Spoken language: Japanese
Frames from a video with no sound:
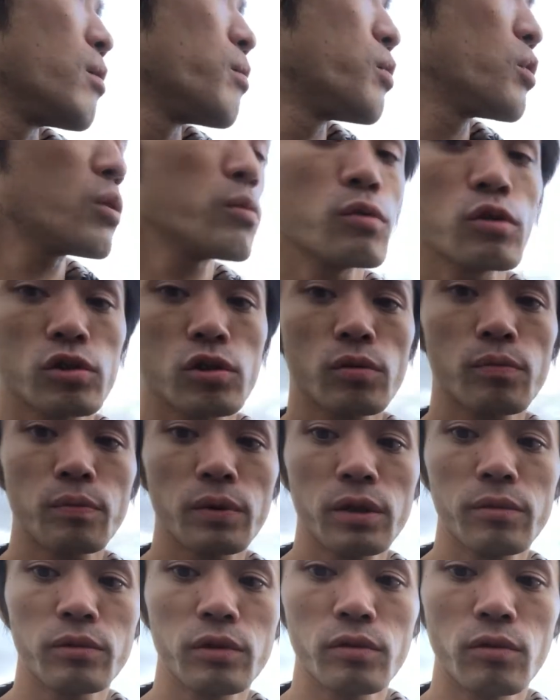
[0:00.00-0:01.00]
プロモーション
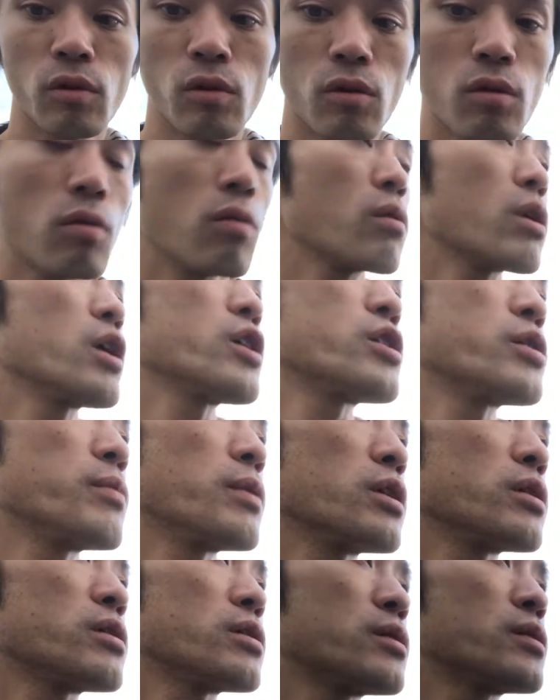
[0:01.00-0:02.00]
PV を公開し
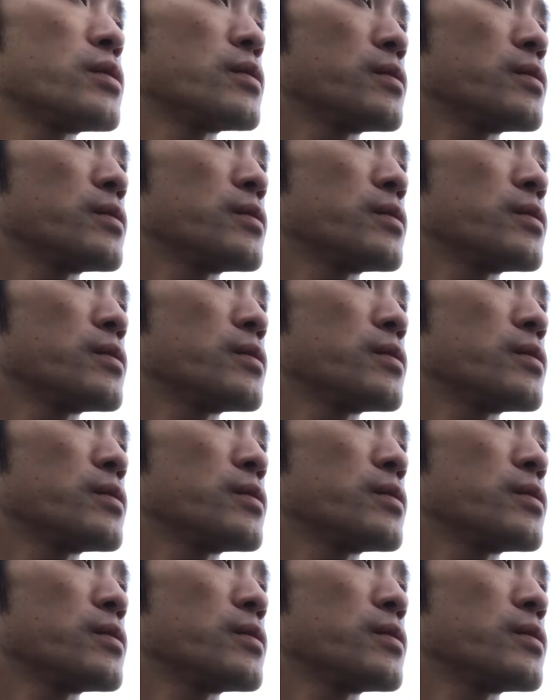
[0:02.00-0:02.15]
ます